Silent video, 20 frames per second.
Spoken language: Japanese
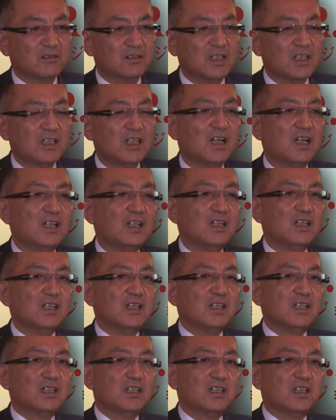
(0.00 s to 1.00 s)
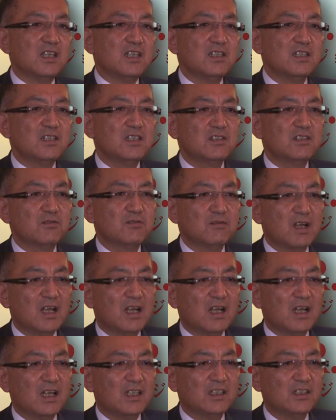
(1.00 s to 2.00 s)
ただ現実
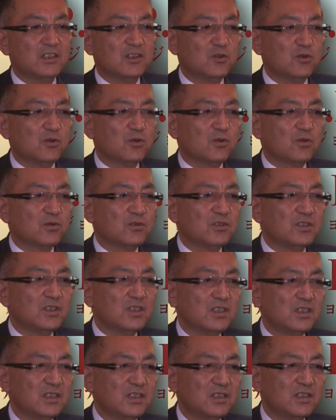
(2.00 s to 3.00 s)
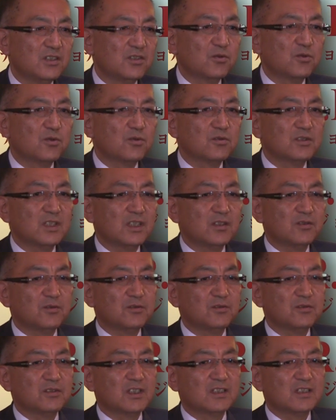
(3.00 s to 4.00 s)
は一度国に所得税と
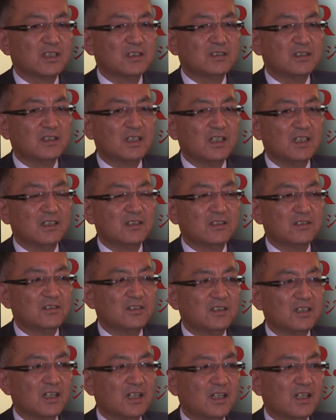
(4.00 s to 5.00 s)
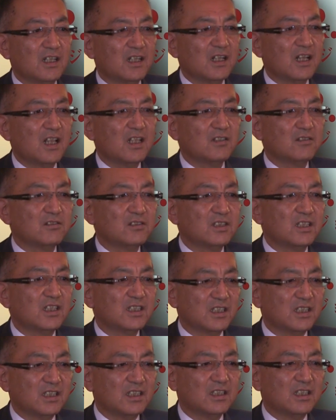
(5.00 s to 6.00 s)
いう形で吸い上げられる税
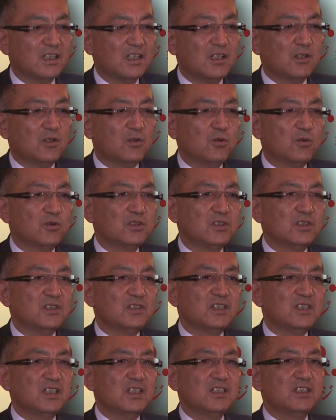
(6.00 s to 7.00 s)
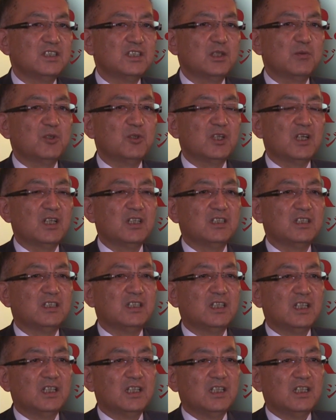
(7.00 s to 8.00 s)
金、法人税にしてもやはり
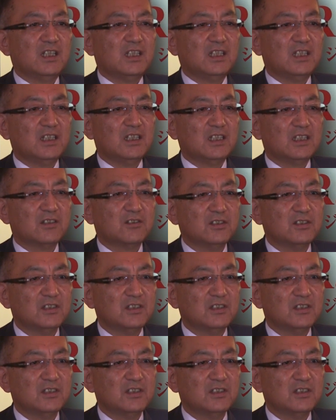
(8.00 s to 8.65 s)
国に